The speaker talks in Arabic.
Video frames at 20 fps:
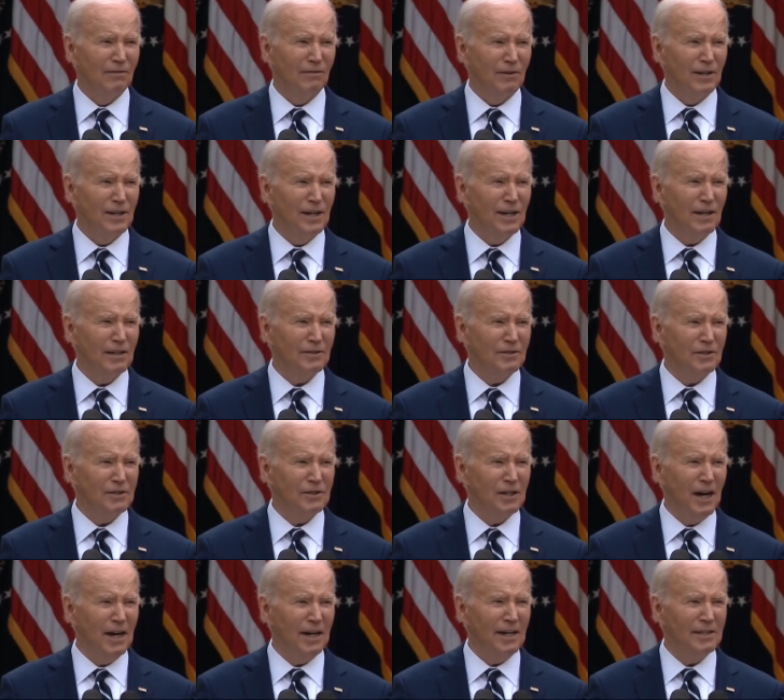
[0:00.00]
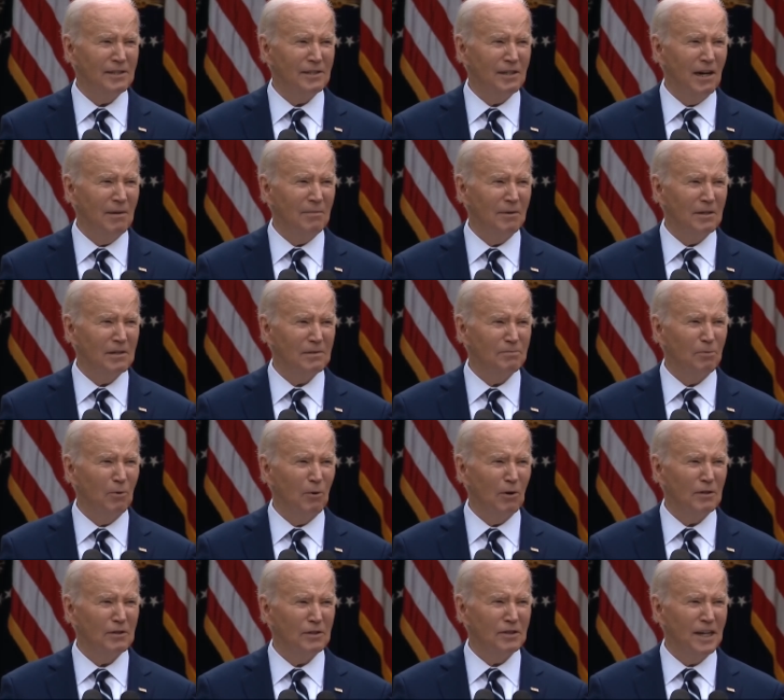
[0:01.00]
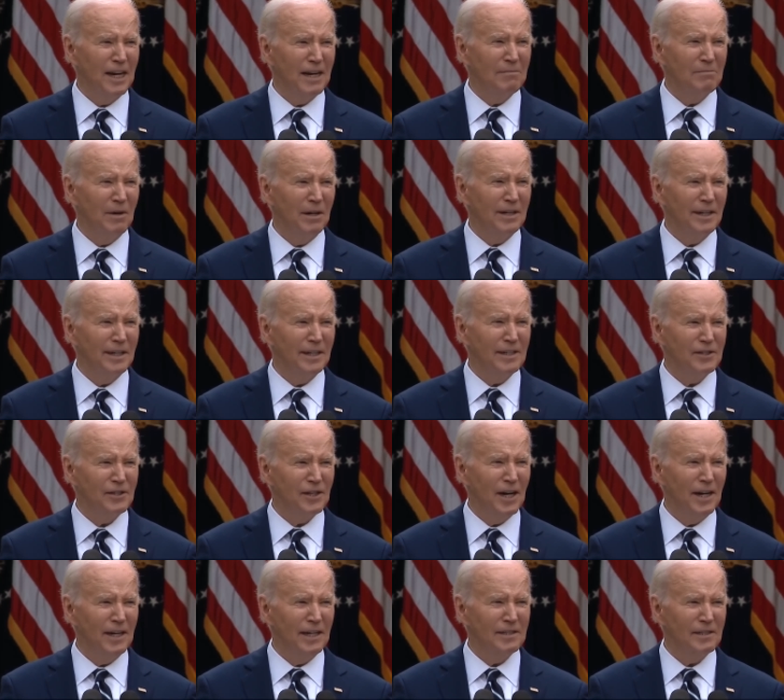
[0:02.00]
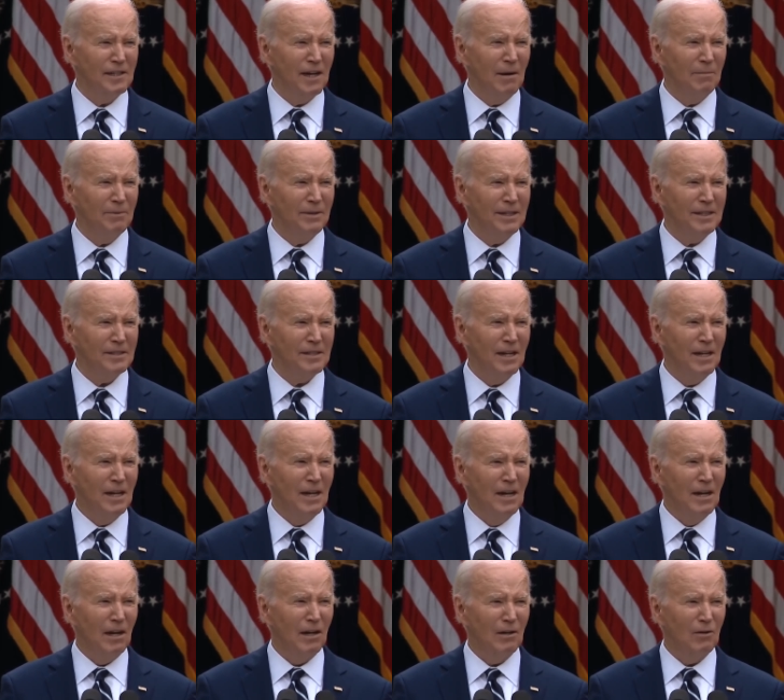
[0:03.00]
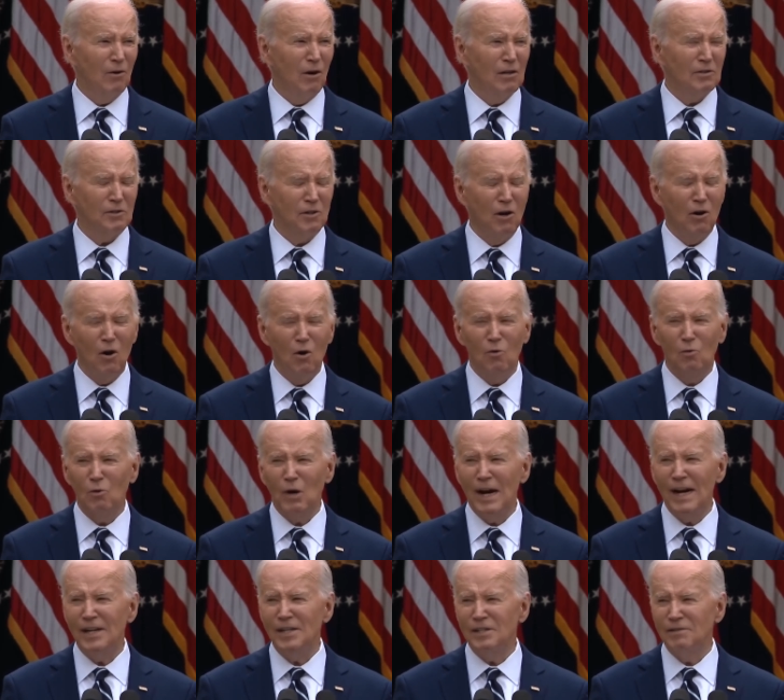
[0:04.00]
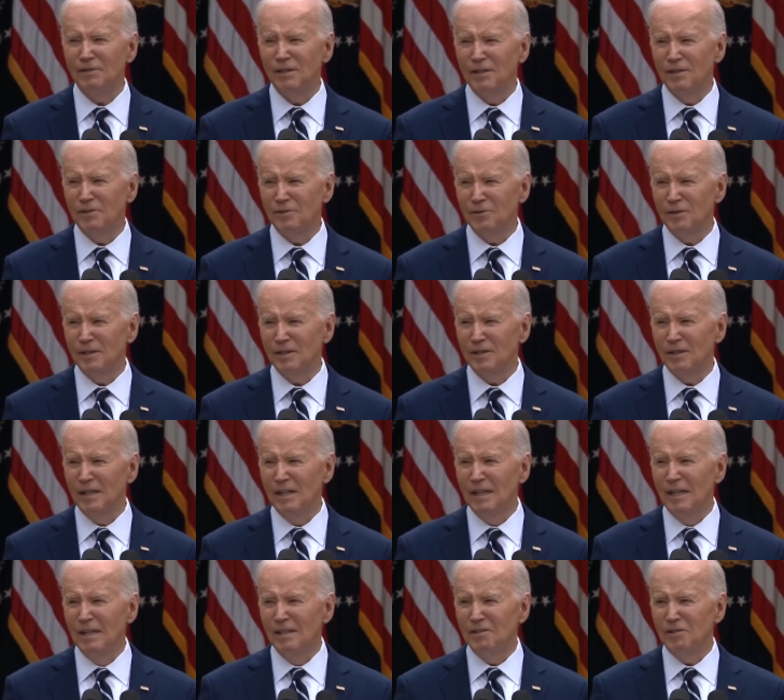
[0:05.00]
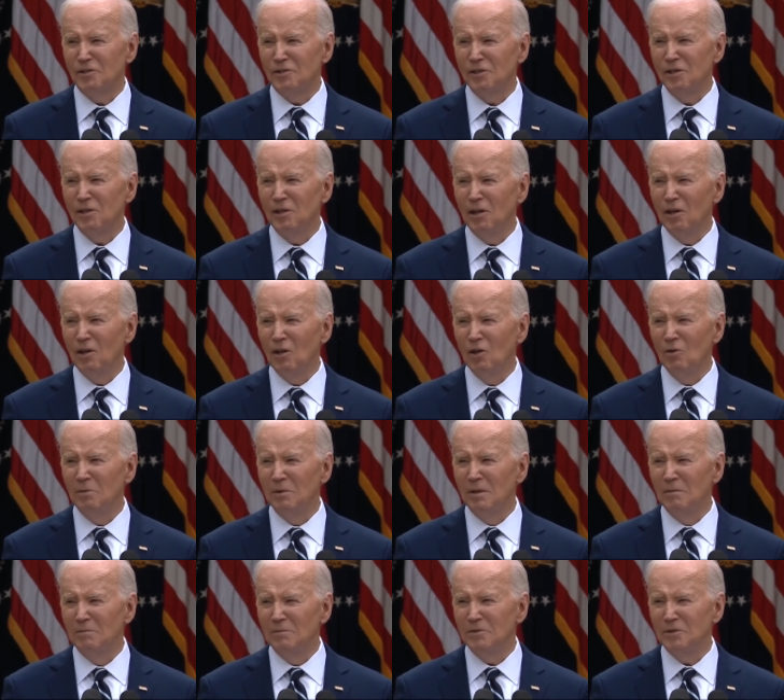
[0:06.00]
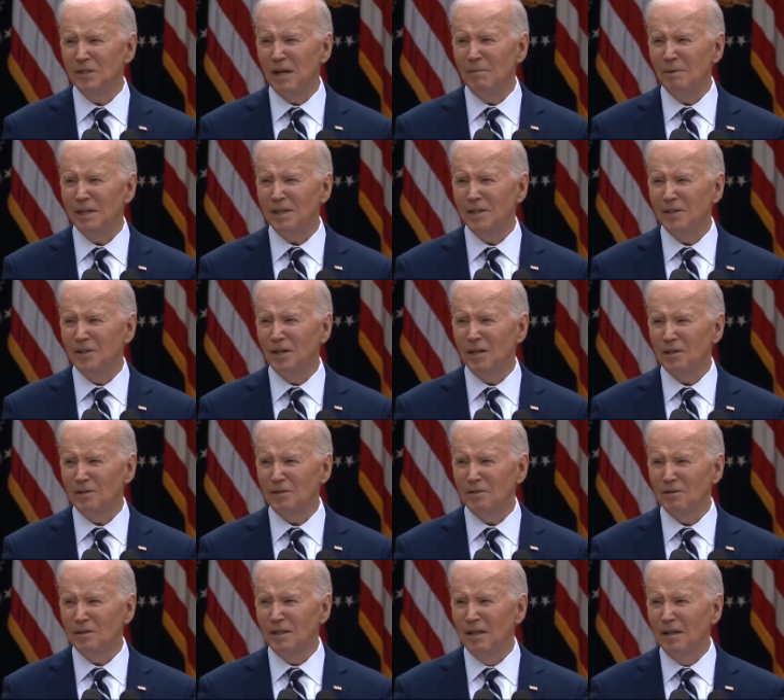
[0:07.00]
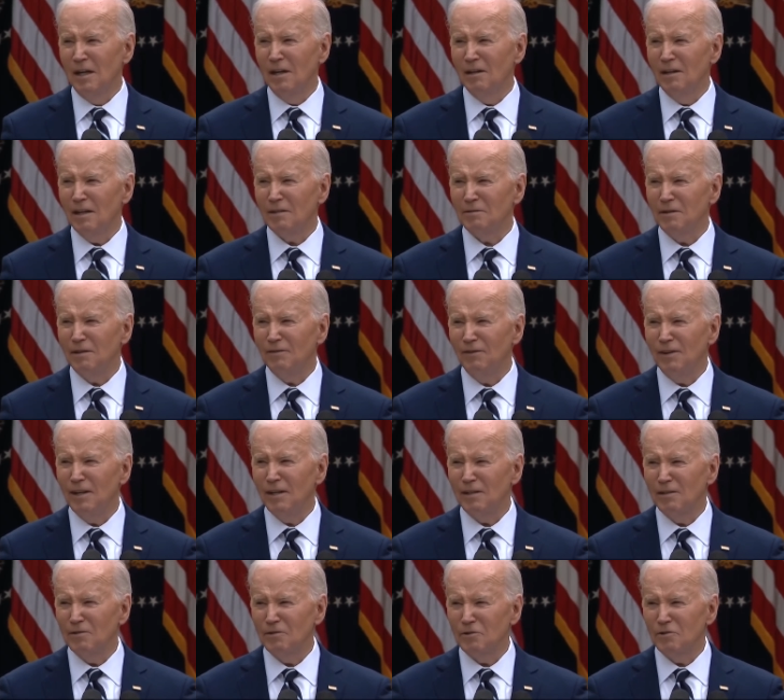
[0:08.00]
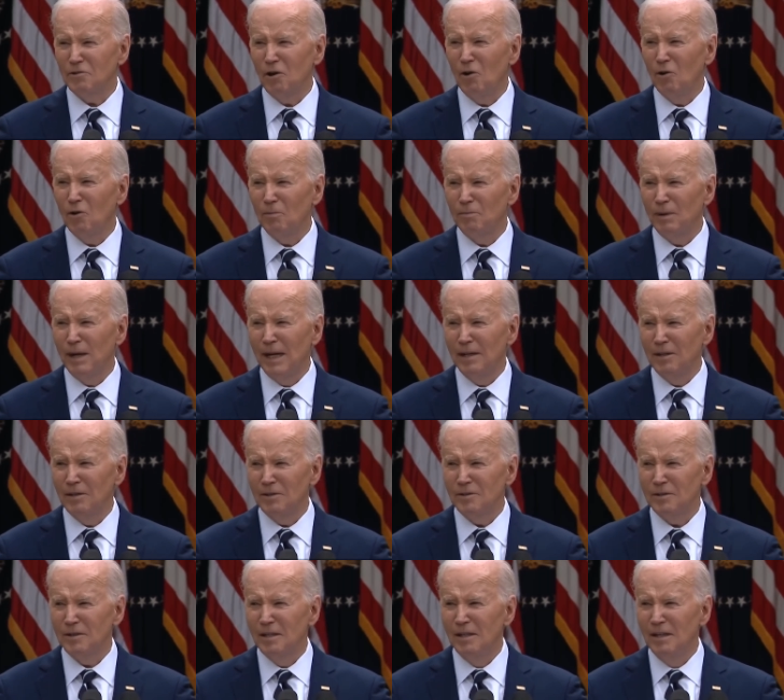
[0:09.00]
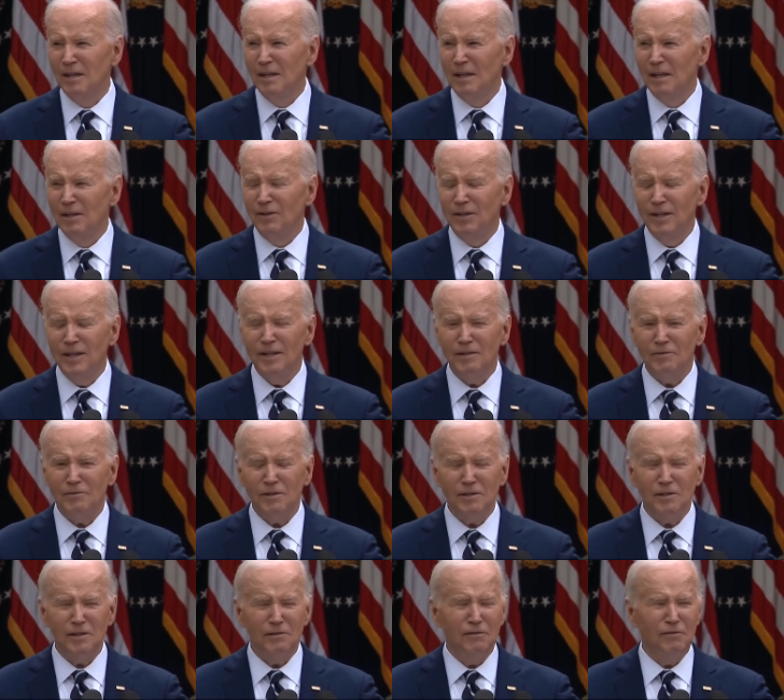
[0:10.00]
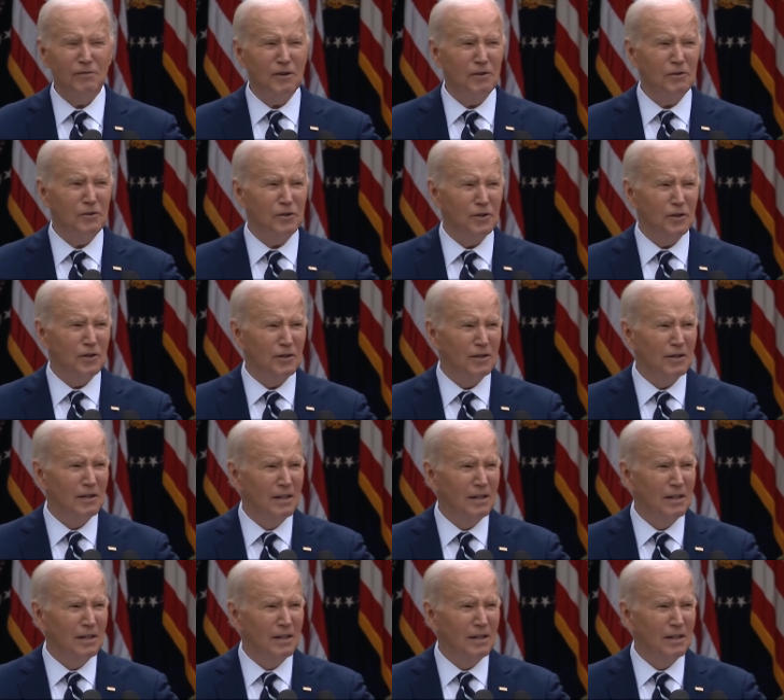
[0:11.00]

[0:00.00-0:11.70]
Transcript: For years, the Chinese government has poured state money into Chinese companies across a whole range of industries steel and aluminum, semiconductors, electric vehicles, solar panels, the industries of the future,